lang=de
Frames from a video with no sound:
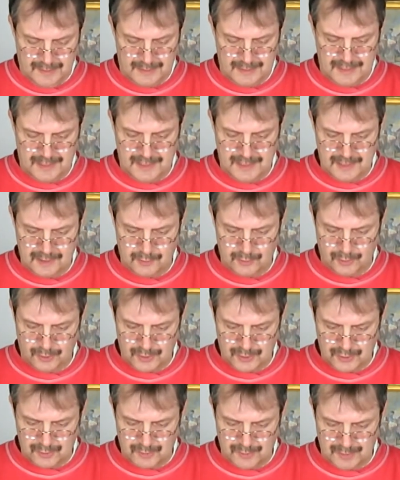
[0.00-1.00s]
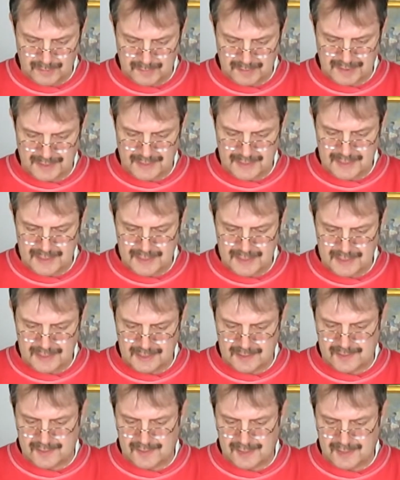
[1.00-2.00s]
Kleine Korrektur am Rande,
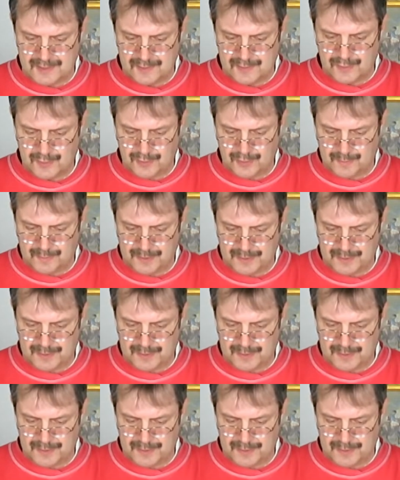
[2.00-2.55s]
der Zensor